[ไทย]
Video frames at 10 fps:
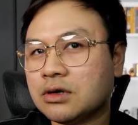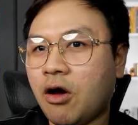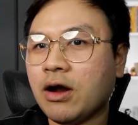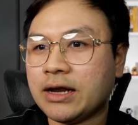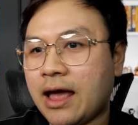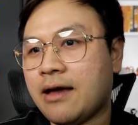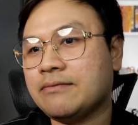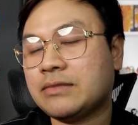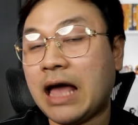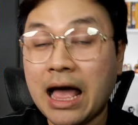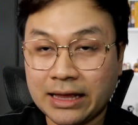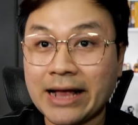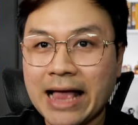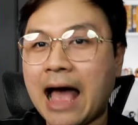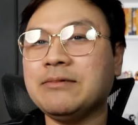ก้อนเนี้ยถ้าถ้า
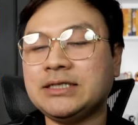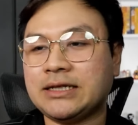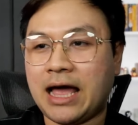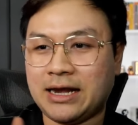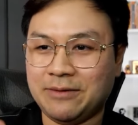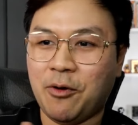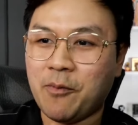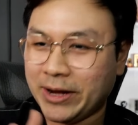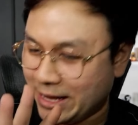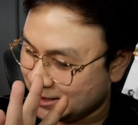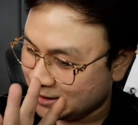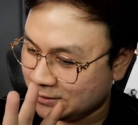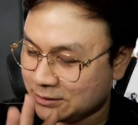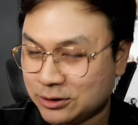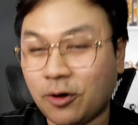ถามจริงๆนะอันนี้ผมไม่ได้จะ
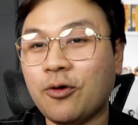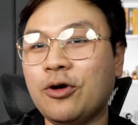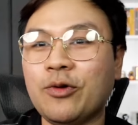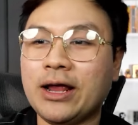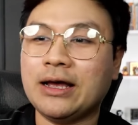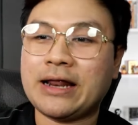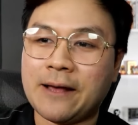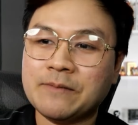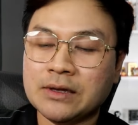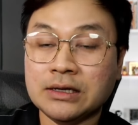โชว์รวยแล้วนะ